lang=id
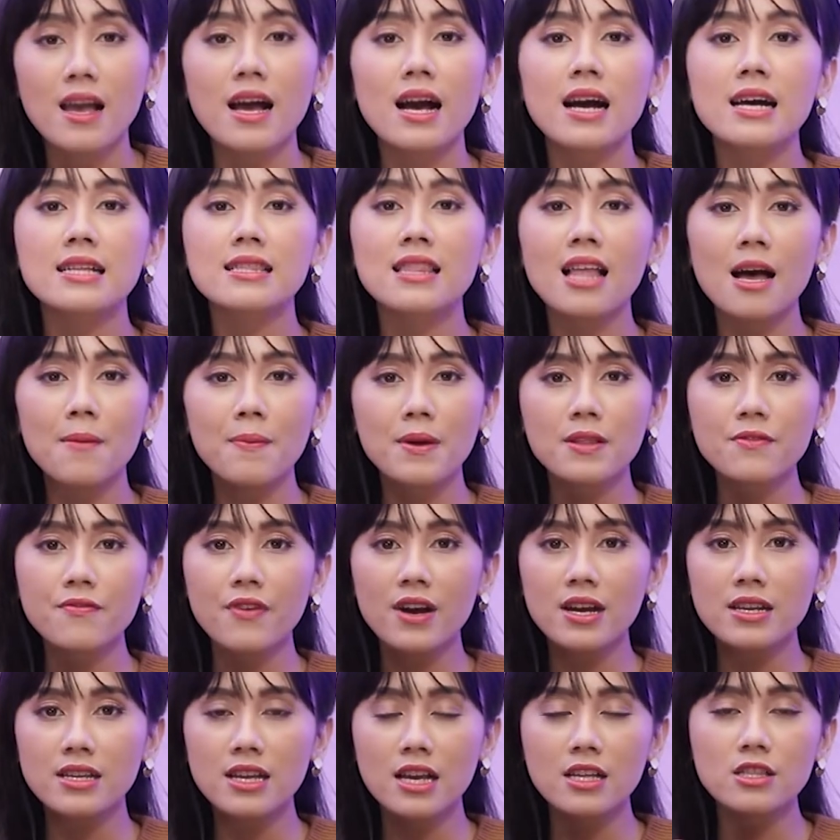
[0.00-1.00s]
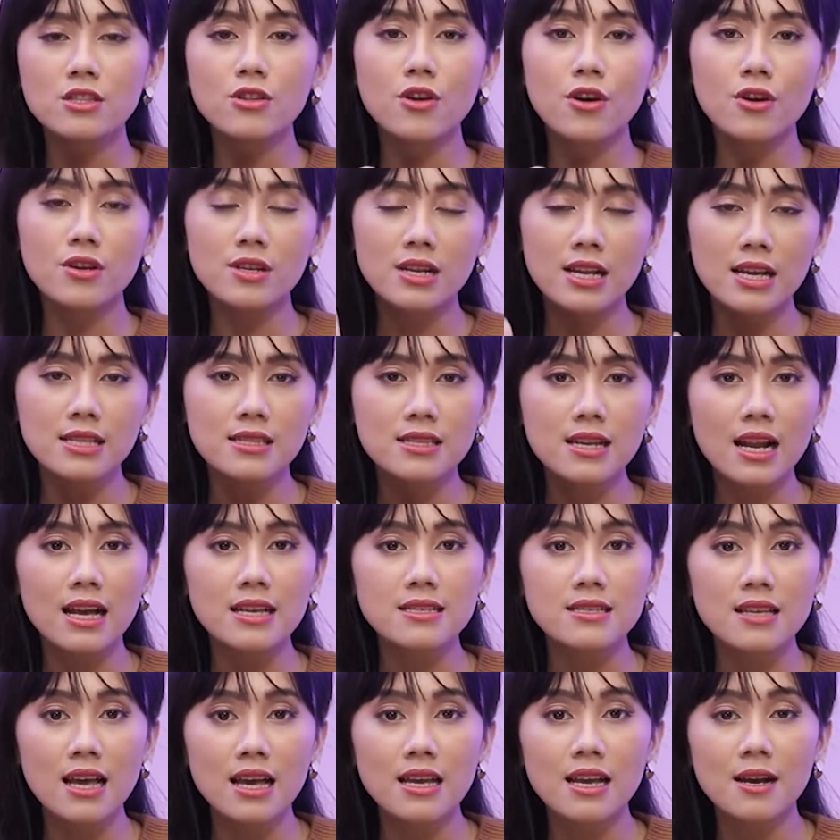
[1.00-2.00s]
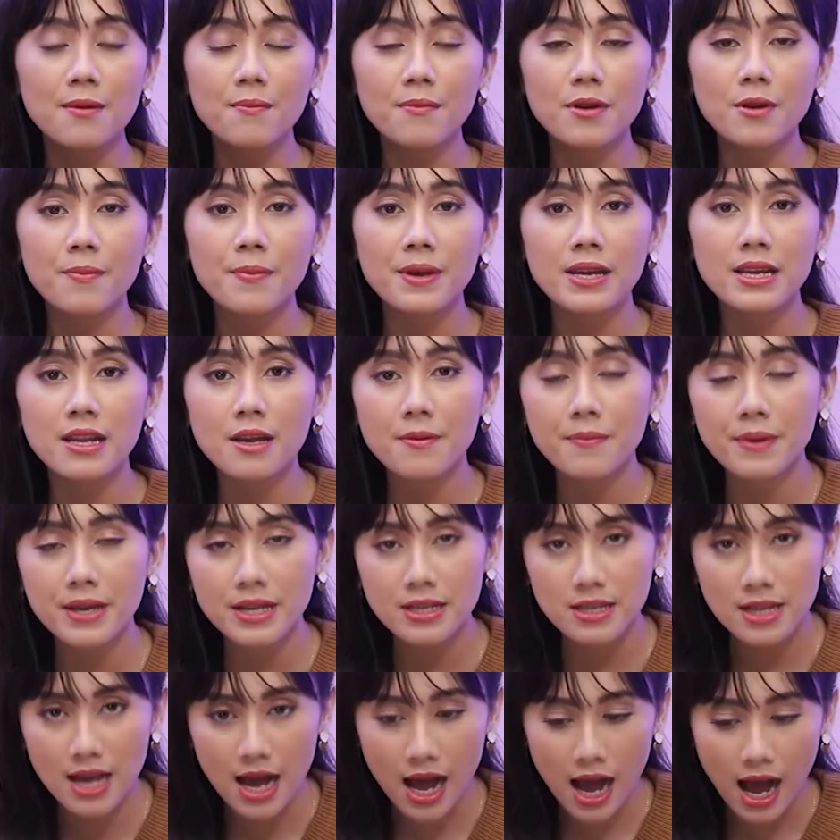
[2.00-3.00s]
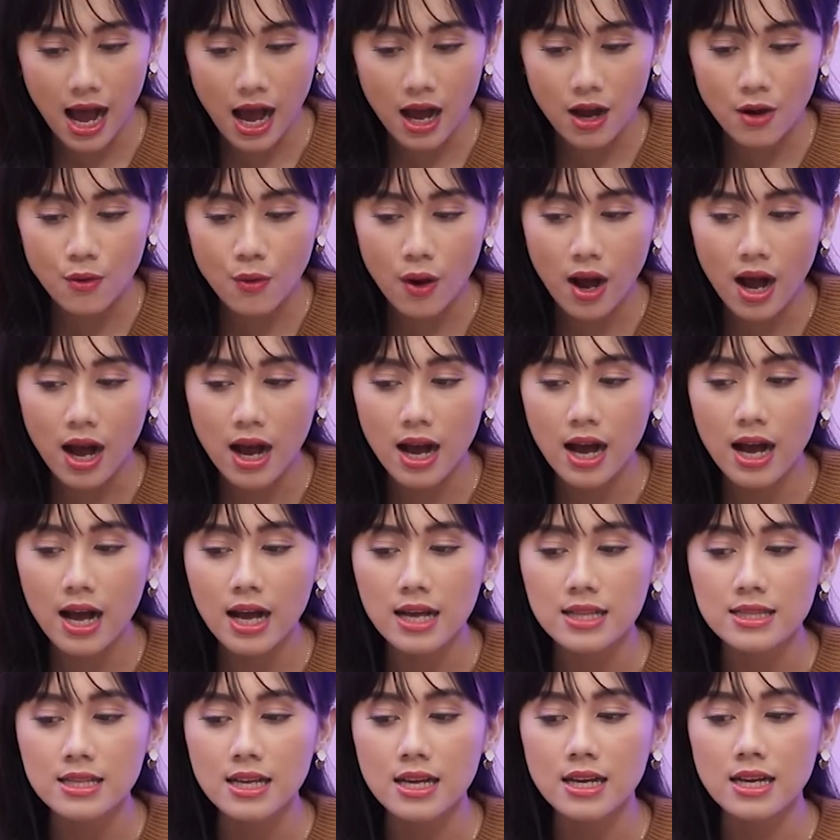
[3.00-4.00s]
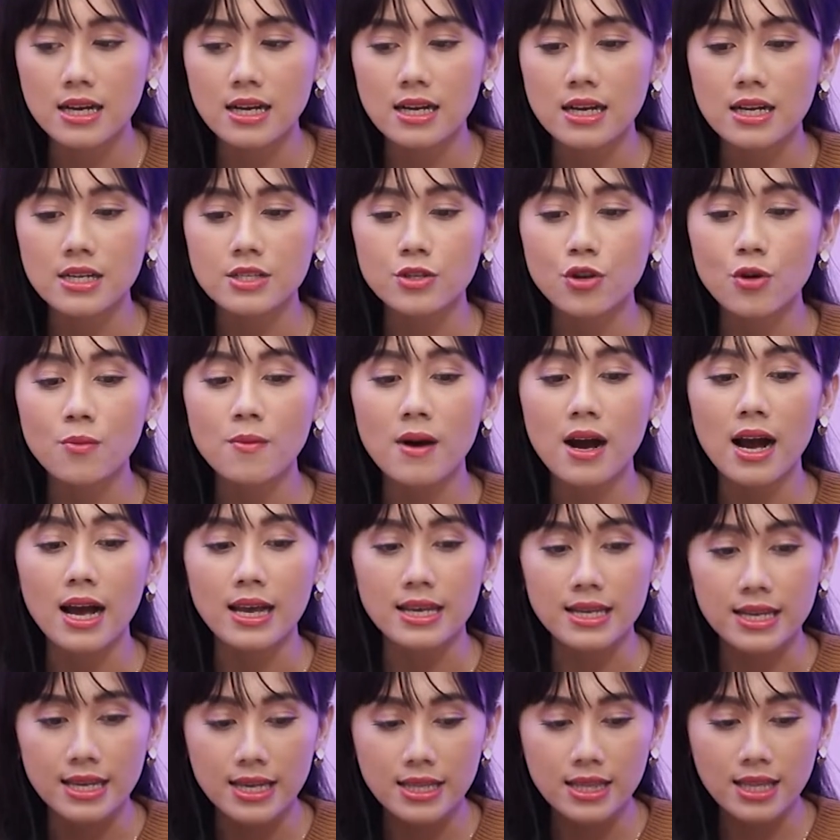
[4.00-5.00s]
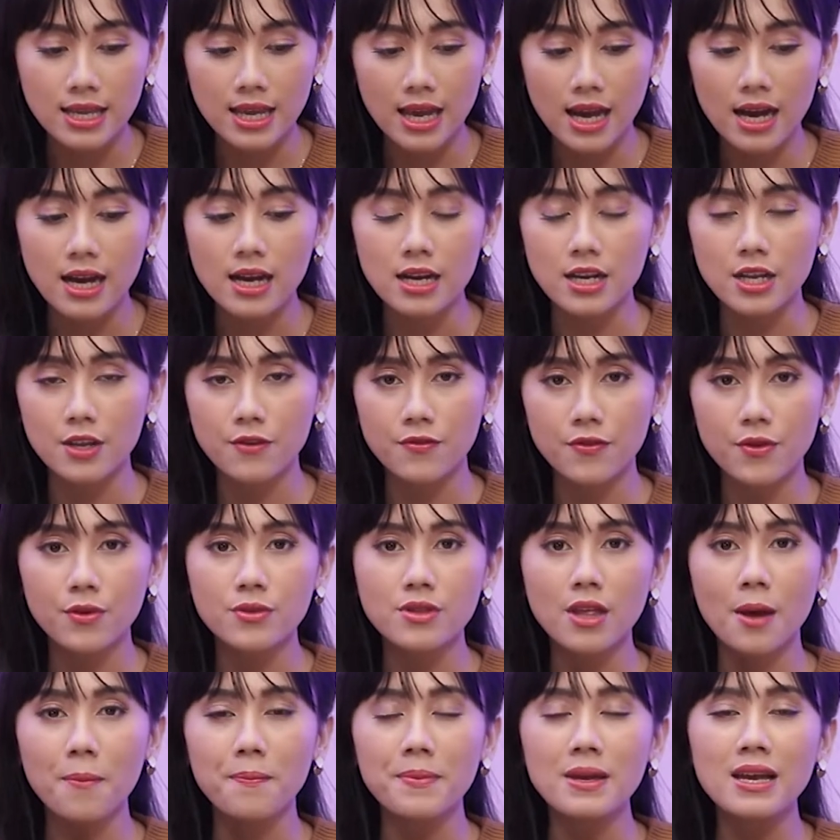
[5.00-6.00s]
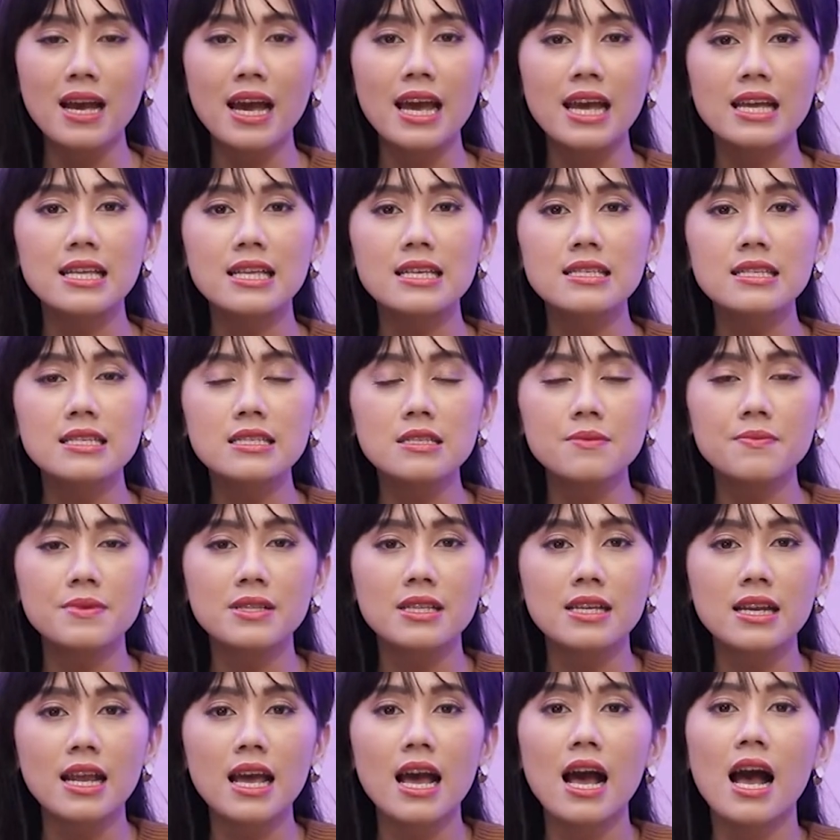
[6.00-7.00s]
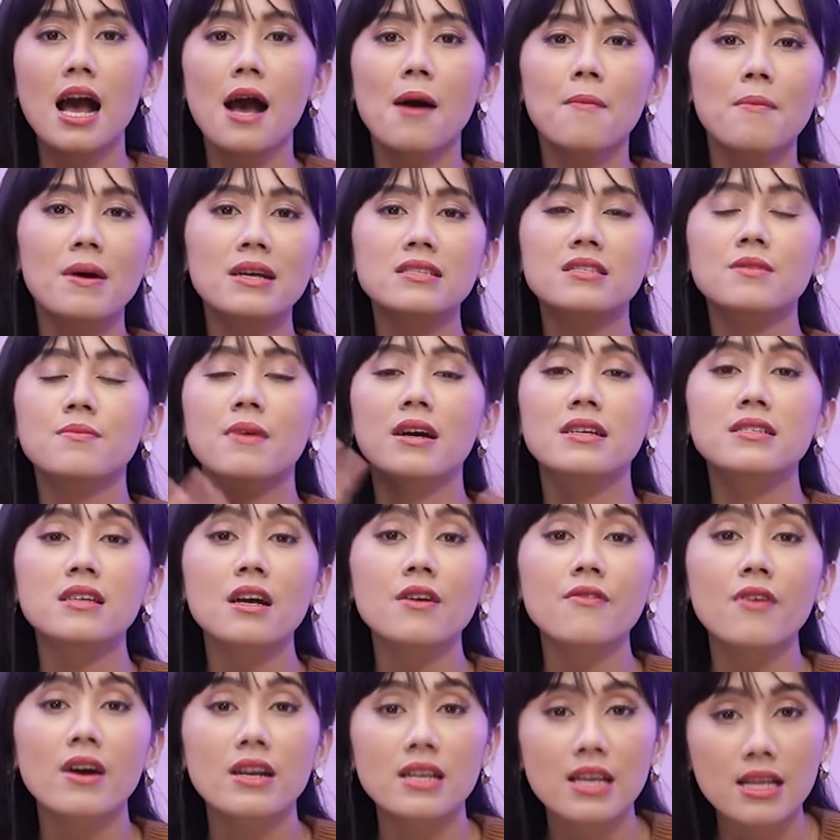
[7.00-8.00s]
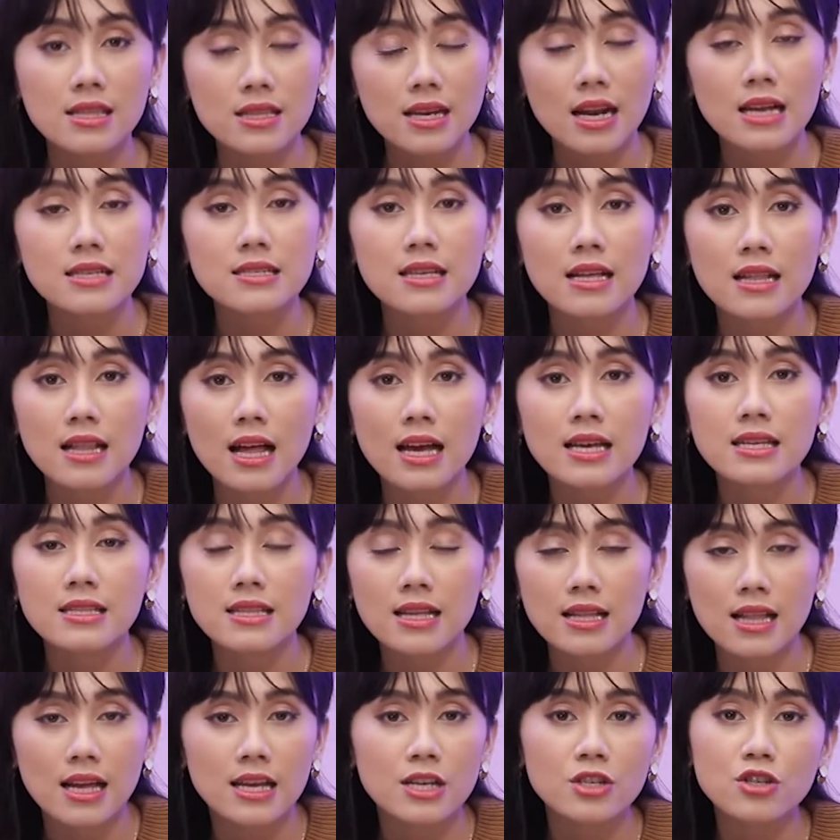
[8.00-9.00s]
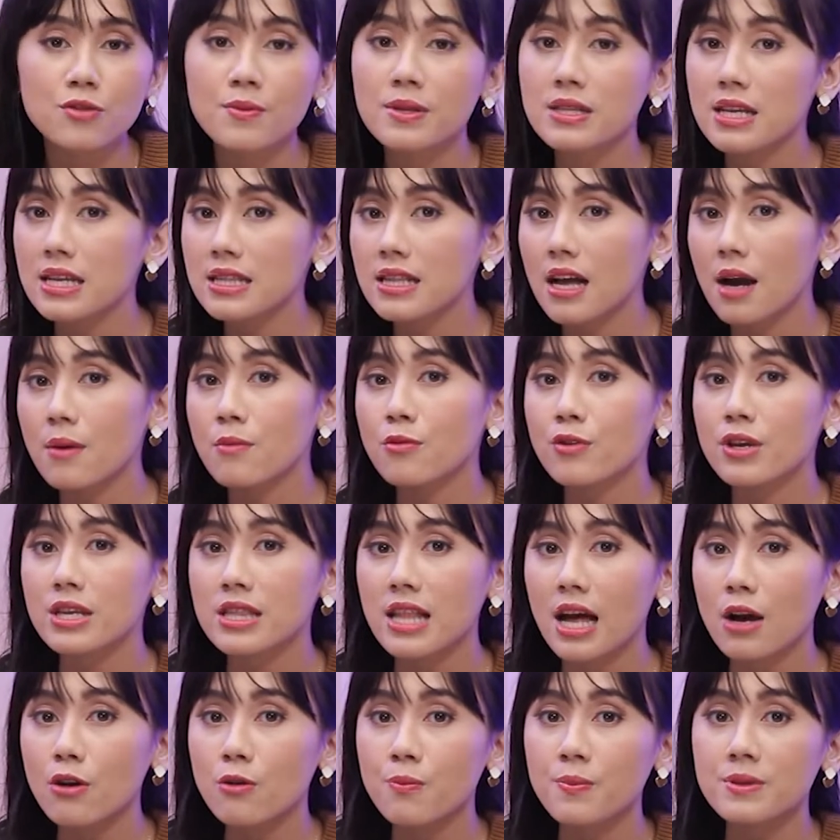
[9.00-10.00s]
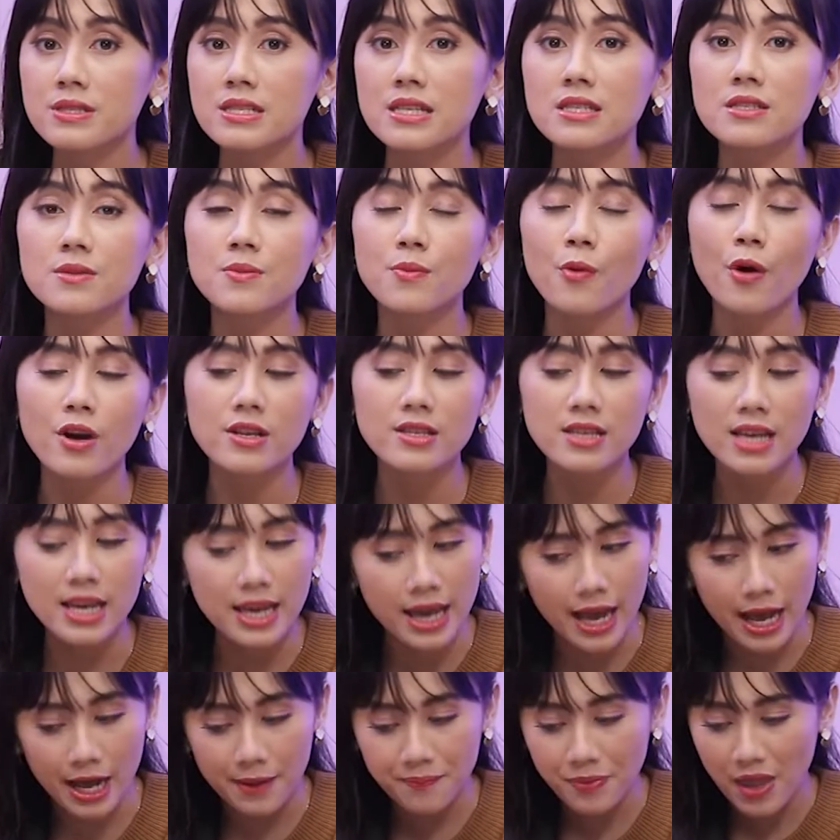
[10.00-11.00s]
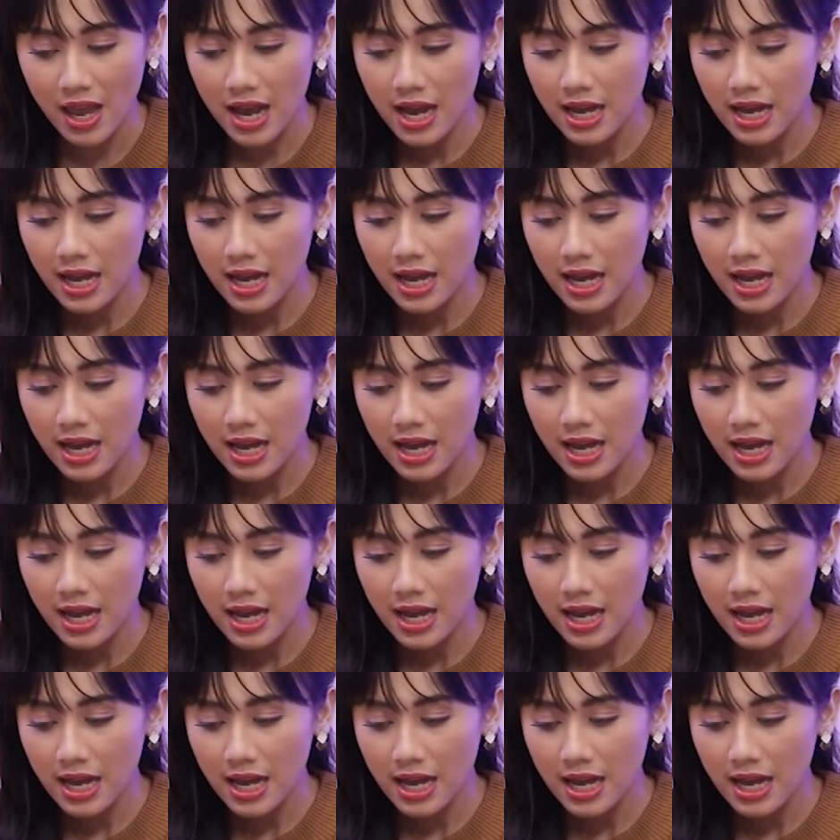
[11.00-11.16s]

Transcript: 8 eh, varian donat rasa yang berbeda-beda aku akan uh, nyobain ya nge-review tapi kayaknya sih sebenarnya masih banyak varian rasa lainnya lagi cuman kan nggak mungkin aku pesen semuanya ya.